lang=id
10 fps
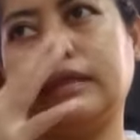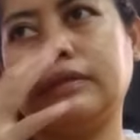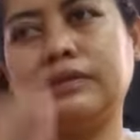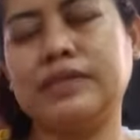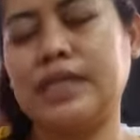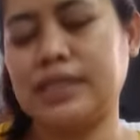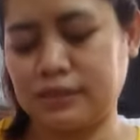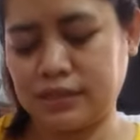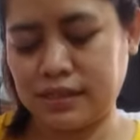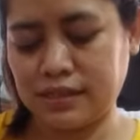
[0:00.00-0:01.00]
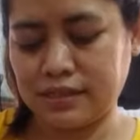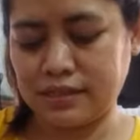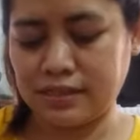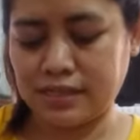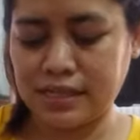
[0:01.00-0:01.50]
terus udah terus
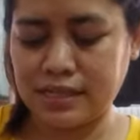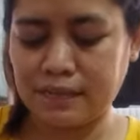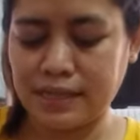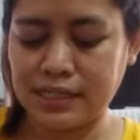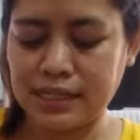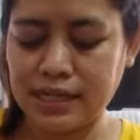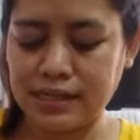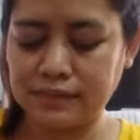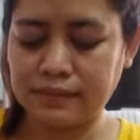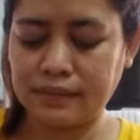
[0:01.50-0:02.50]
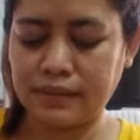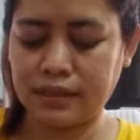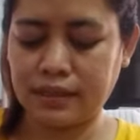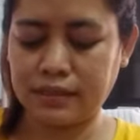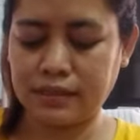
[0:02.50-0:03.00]
dikasih majikan
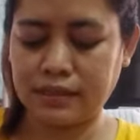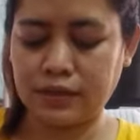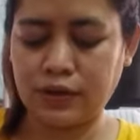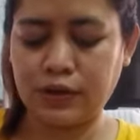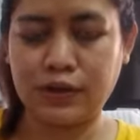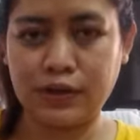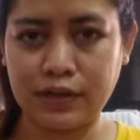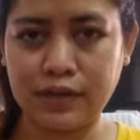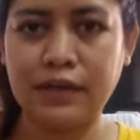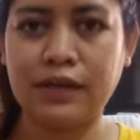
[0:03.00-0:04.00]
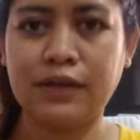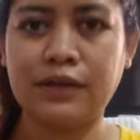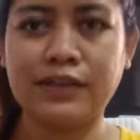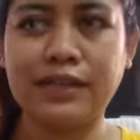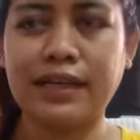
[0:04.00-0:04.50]
Eh, kolor
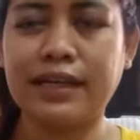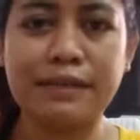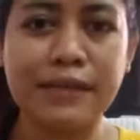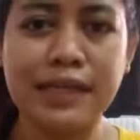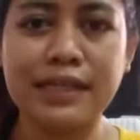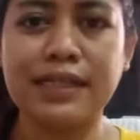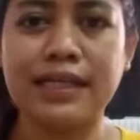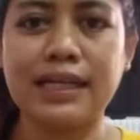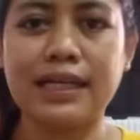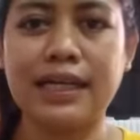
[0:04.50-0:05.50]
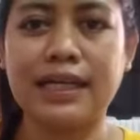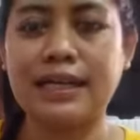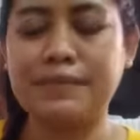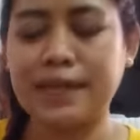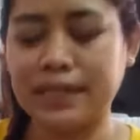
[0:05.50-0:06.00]
kolornya enak banget dingin kayak
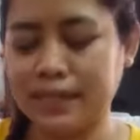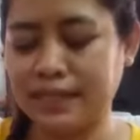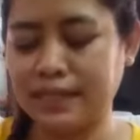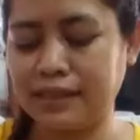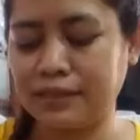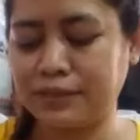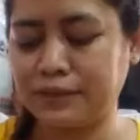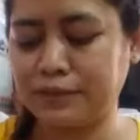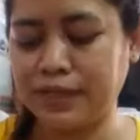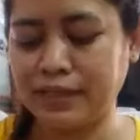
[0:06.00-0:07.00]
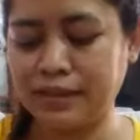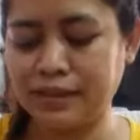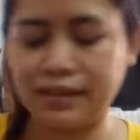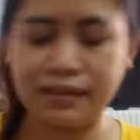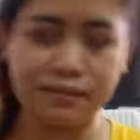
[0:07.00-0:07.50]
dari batik gitu buat
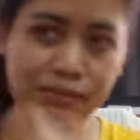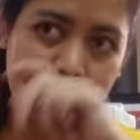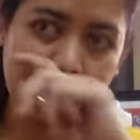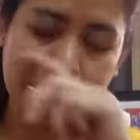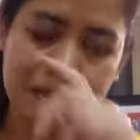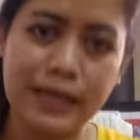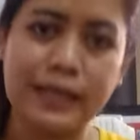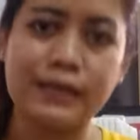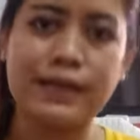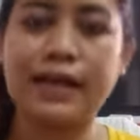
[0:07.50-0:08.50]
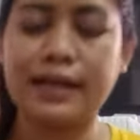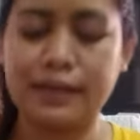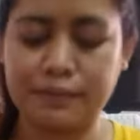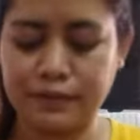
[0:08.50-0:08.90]
buat kerja gitu ya enak